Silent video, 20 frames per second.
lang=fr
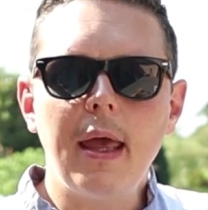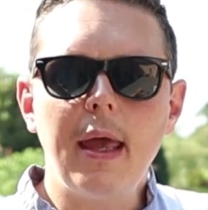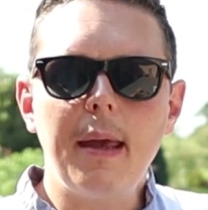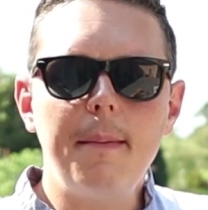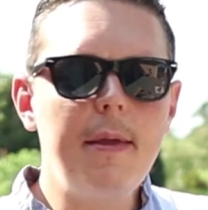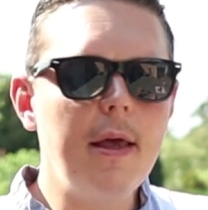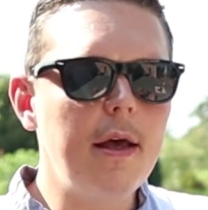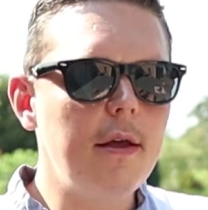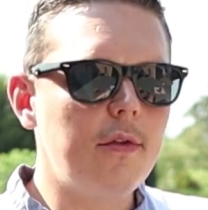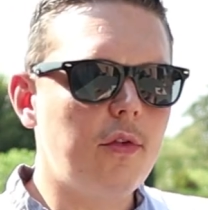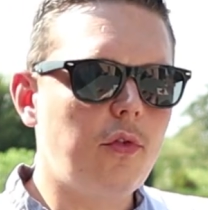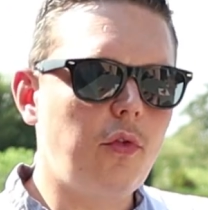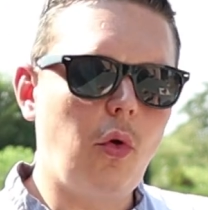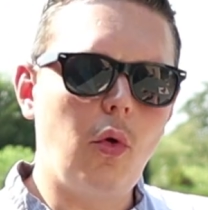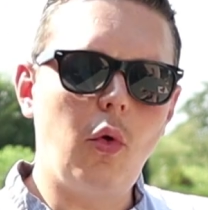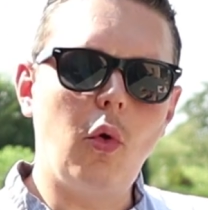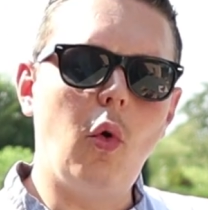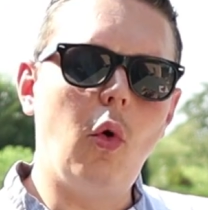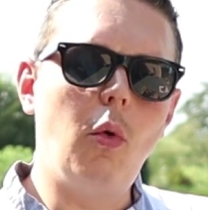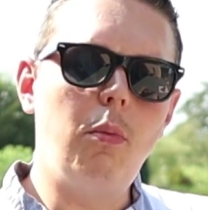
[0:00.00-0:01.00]
eh bien
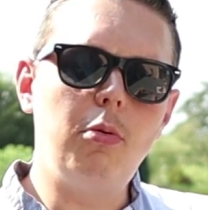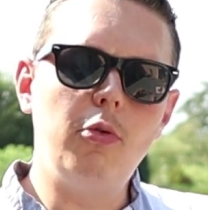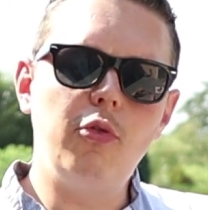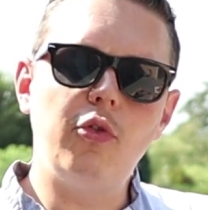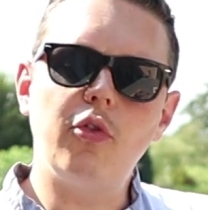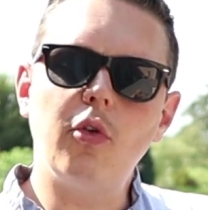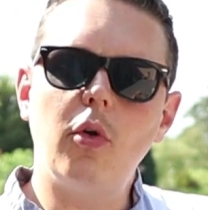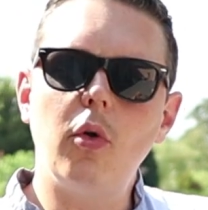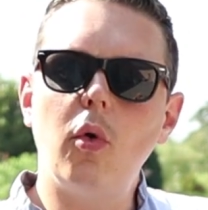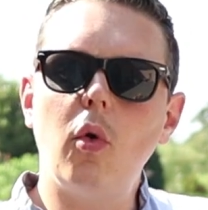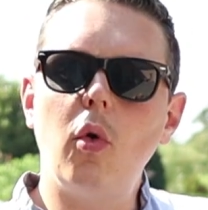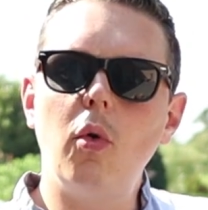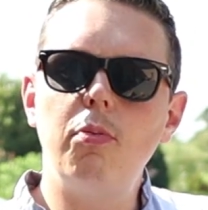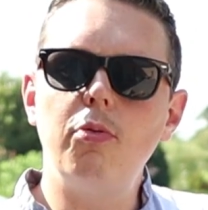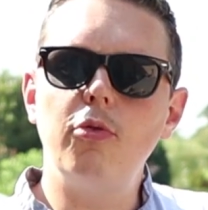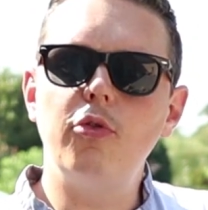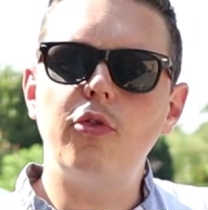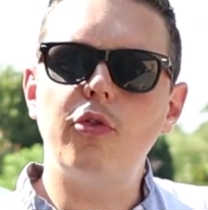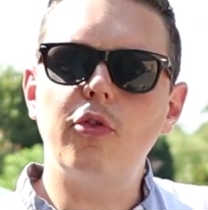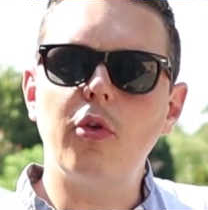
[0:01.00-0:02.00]
100 euros plus 100 euros
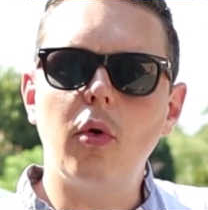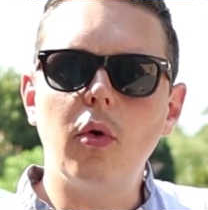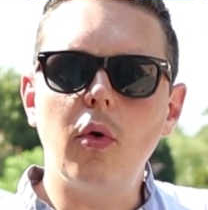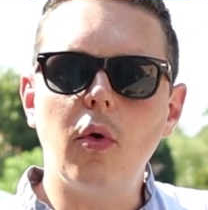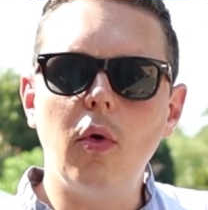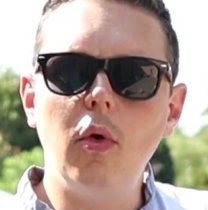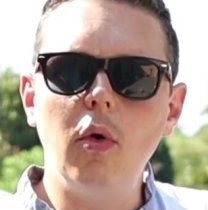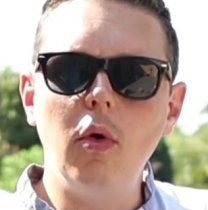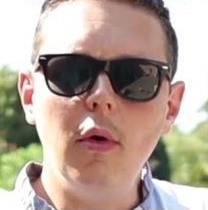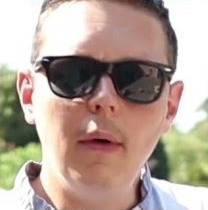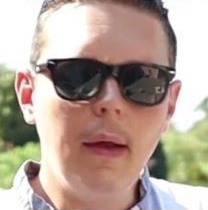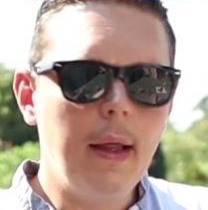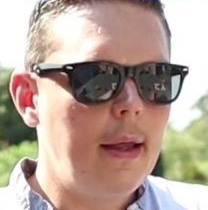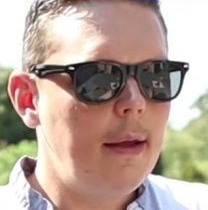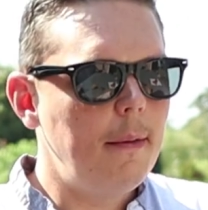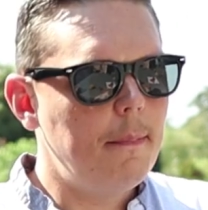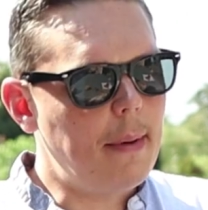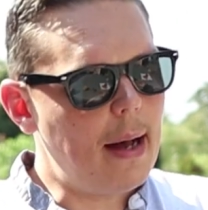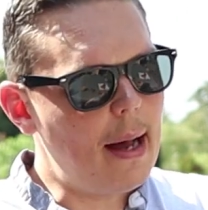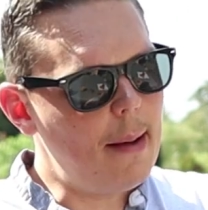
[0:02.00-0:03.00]
plus 100 euros
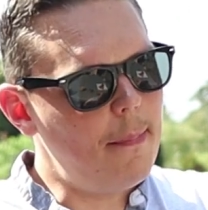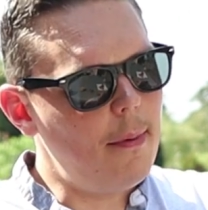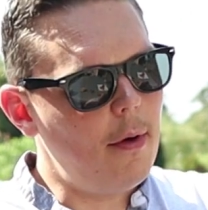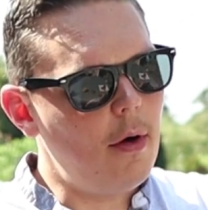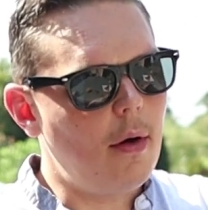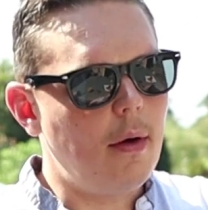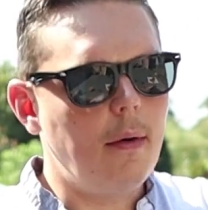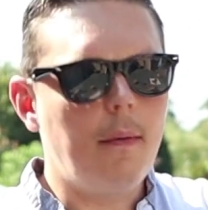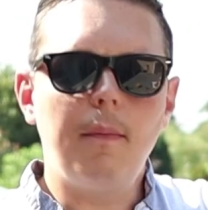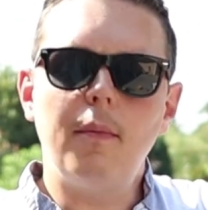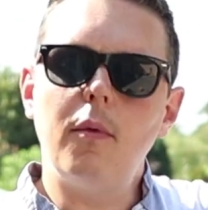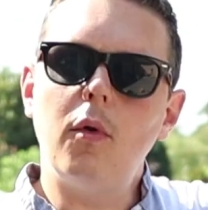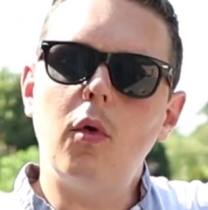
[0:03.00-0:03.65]
par rapport